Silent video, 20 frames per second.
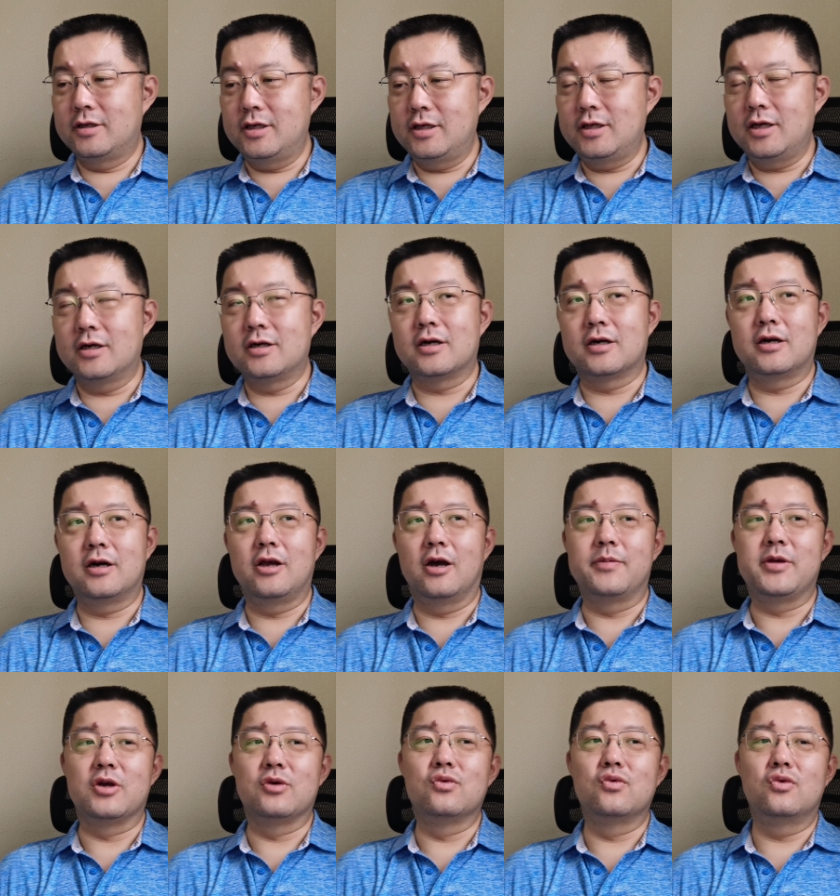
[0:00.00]
就是第一件事你
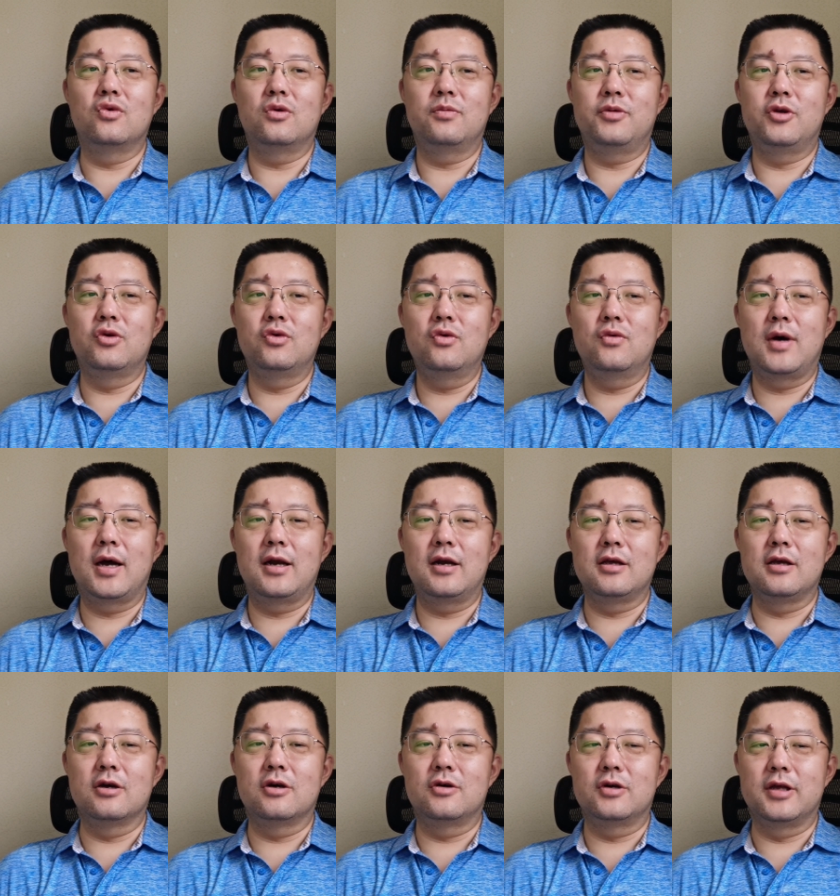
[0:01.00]
要评估，评估完
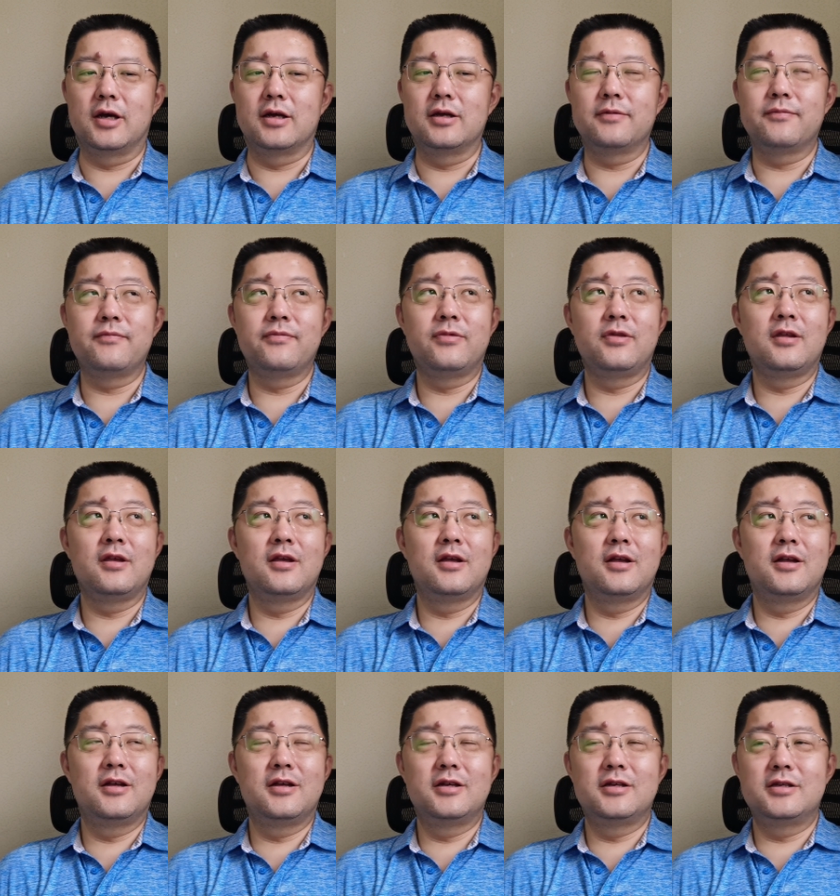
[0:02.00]
了以后呢，
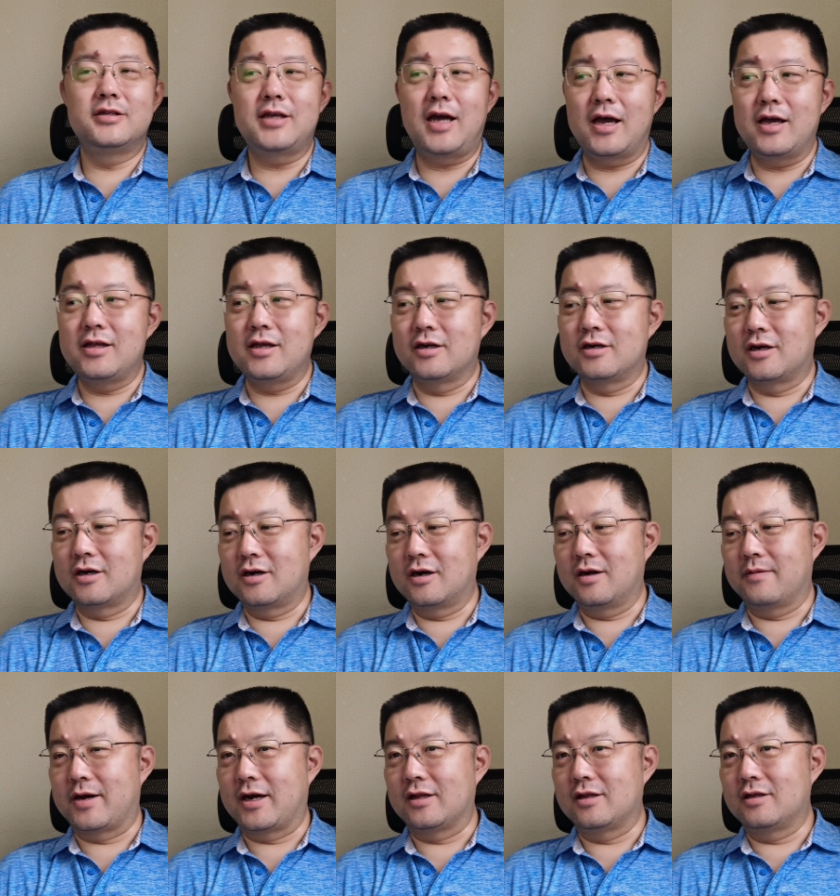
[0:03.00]
下一件事是
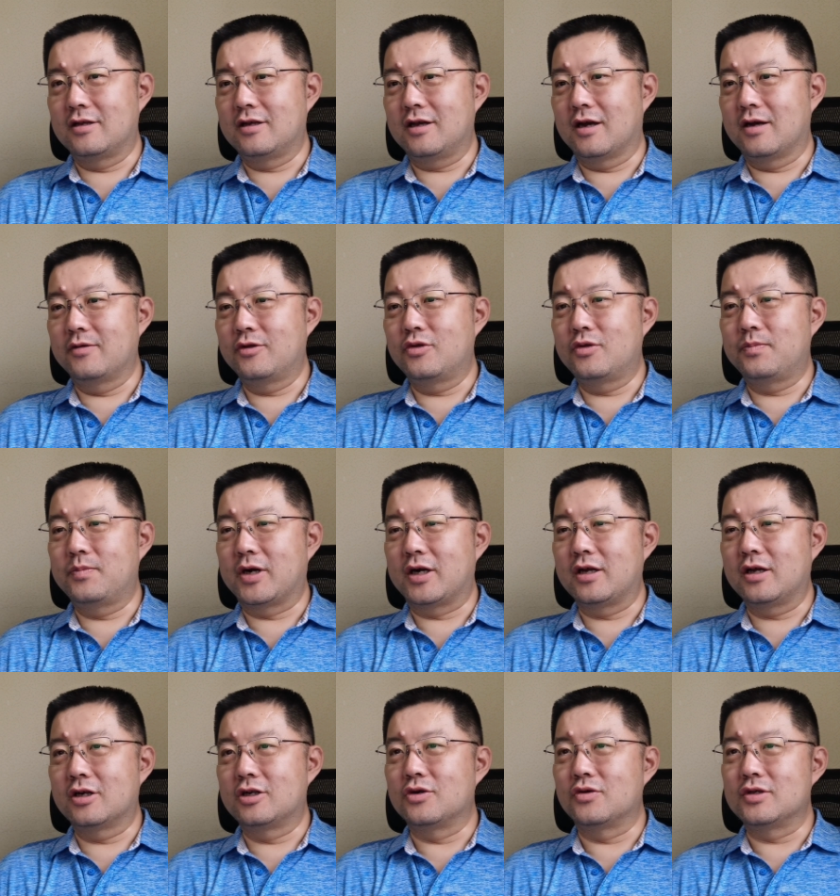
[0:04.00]
干嘛呢？你要把
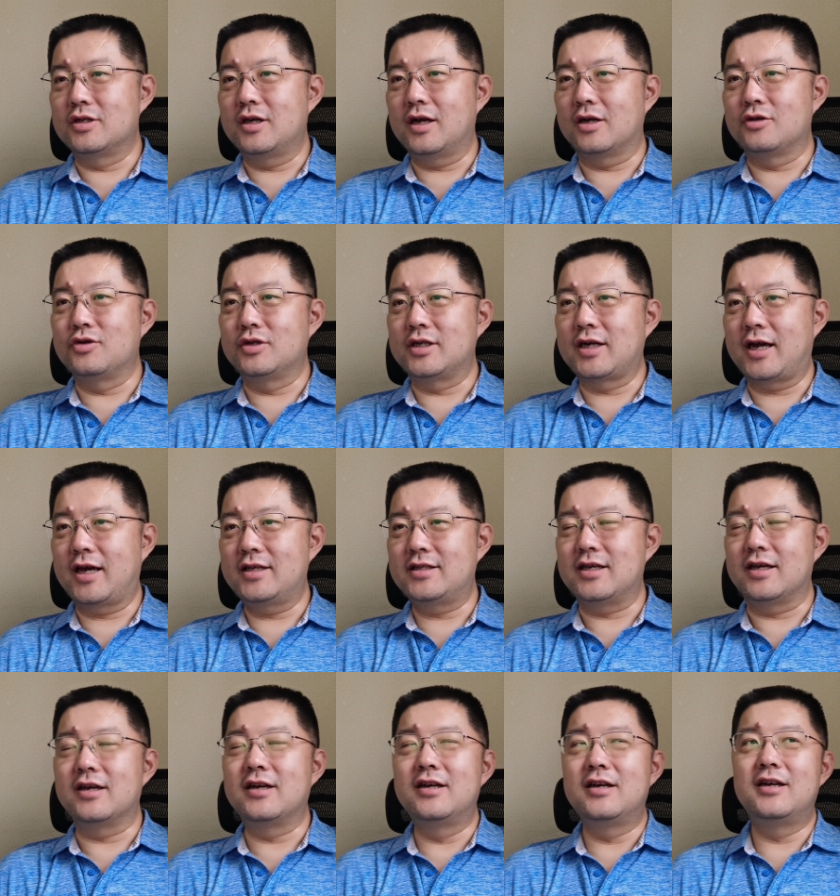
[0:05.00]
这个手机啊去拆
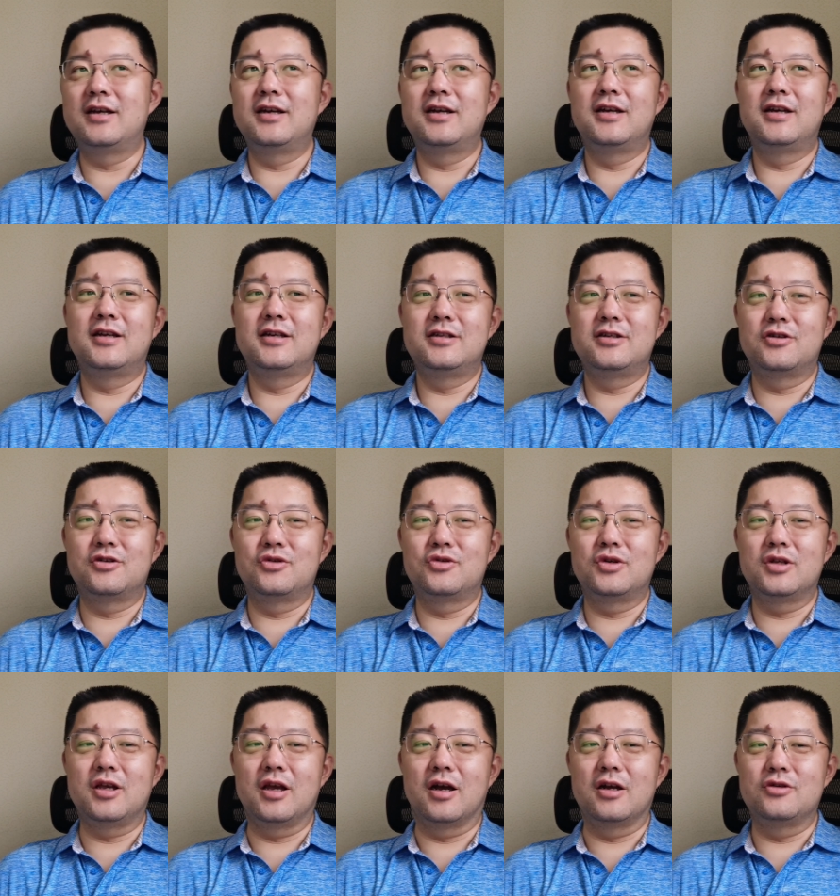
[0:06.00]
解，就是
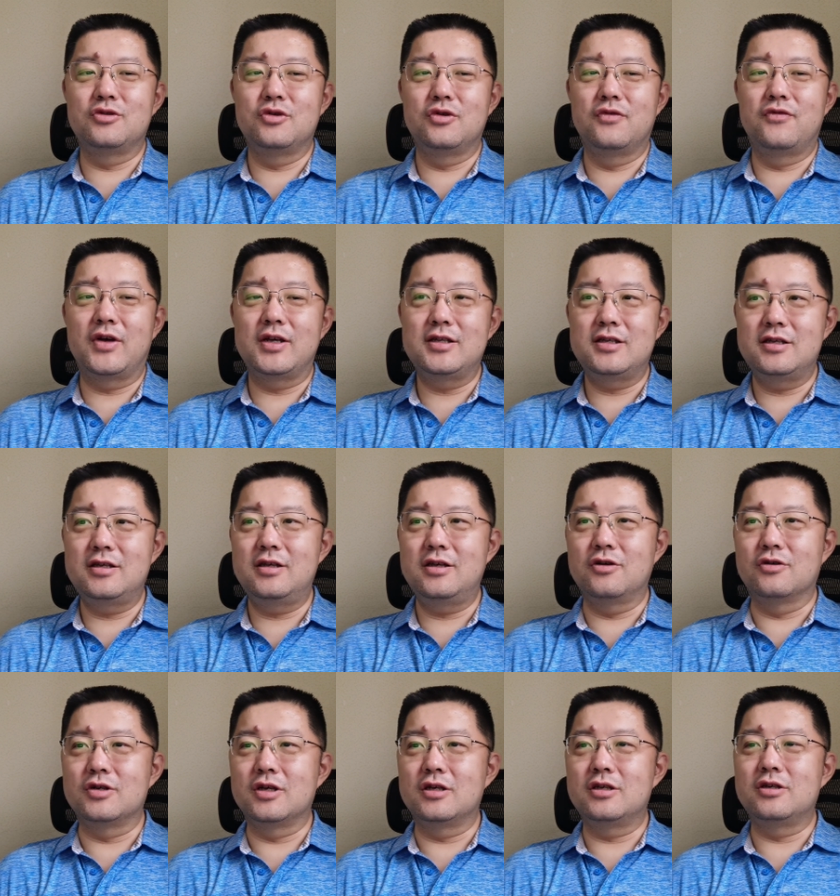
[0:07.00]
说你要去翻新，
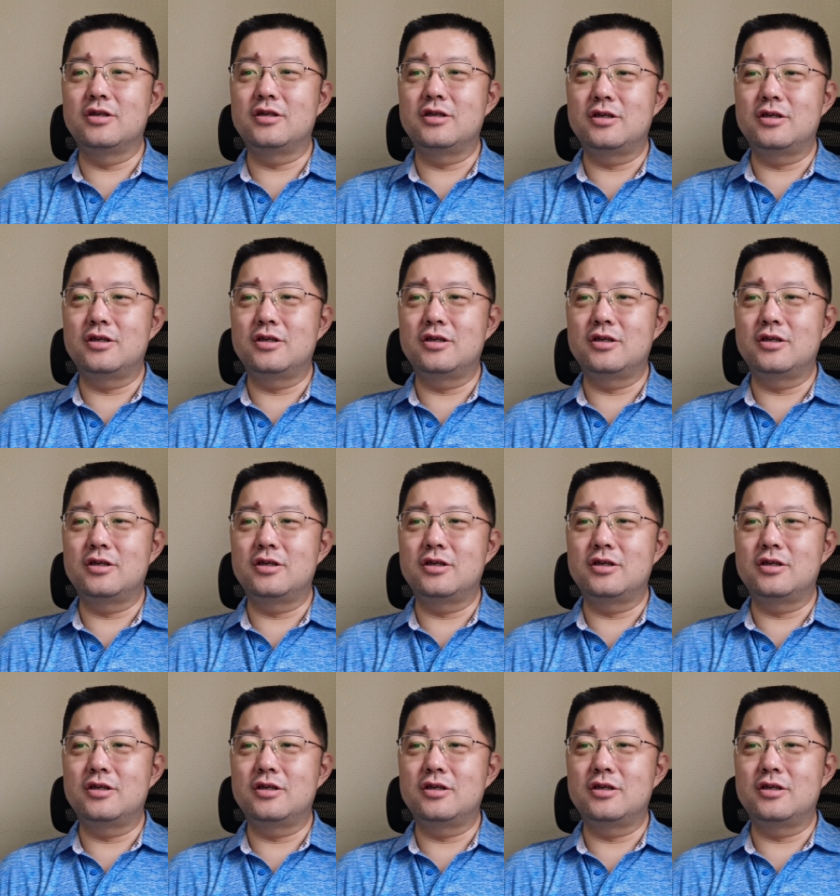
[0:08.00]
有些